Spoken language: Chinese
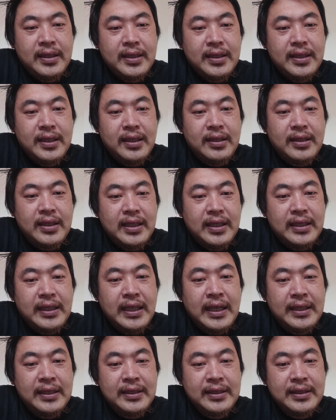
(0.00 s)
让人
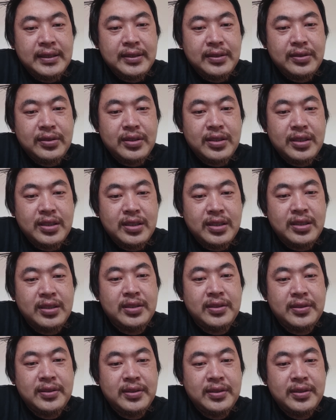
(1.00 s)
呢就
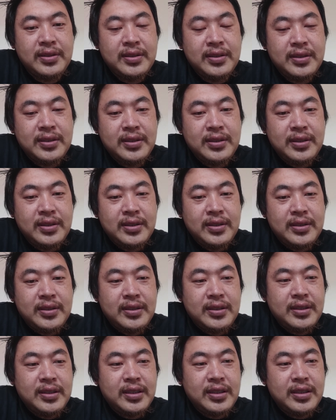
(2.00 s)
是
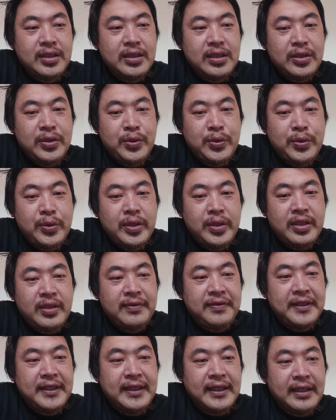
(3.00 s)
这个血液
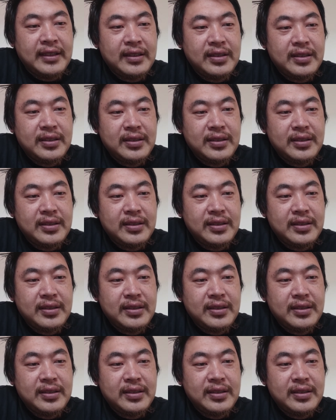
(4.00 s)
沸腾。